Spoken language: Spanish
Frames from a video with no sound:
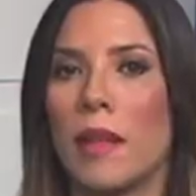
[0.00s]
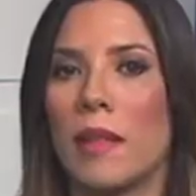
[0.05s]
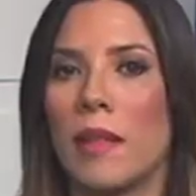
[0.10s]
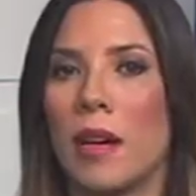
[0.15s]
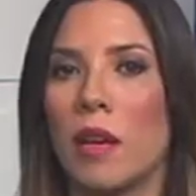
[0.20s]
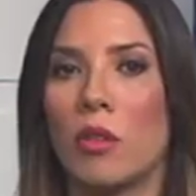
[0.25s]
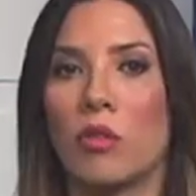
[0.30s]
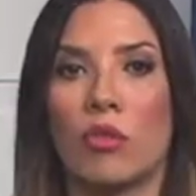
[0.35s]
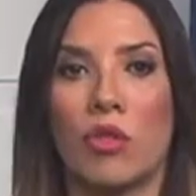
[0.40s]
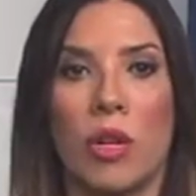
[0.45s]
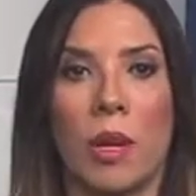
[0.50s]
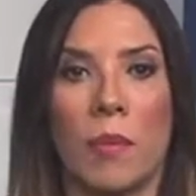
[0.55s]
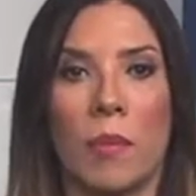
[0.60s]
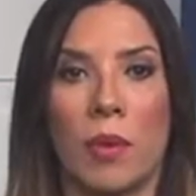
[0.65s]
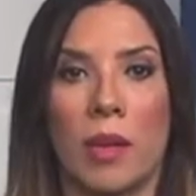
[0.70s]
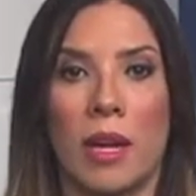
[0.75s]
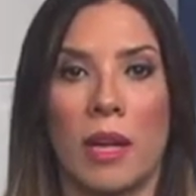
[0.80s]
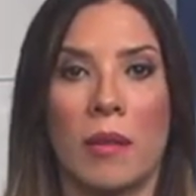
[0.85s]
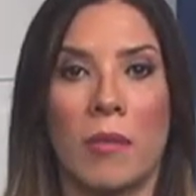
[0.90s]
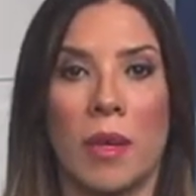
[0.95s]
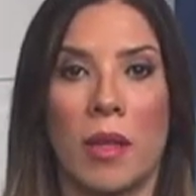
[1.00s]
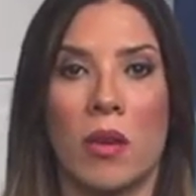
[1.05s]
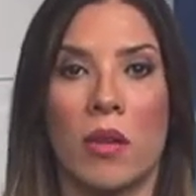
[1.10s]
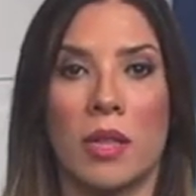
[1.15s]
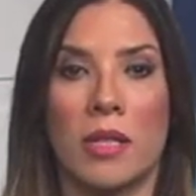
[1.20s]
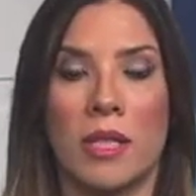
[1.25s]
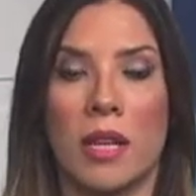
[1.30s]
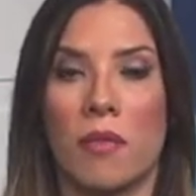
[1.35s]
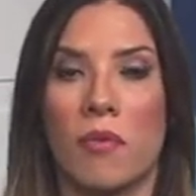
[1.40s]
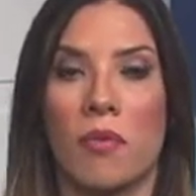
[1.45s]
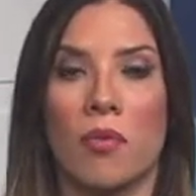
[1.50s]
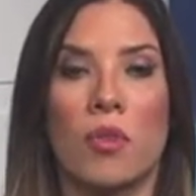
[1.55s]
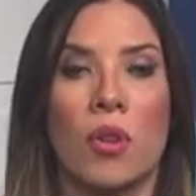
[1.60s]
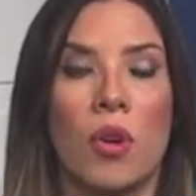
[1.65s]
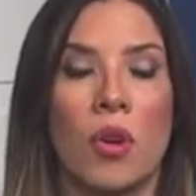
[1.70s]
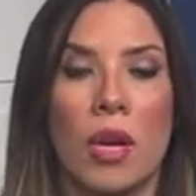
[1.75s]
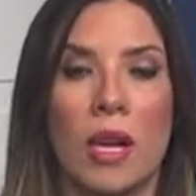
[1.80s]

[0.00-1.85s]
de la doctora porque el video que se difundió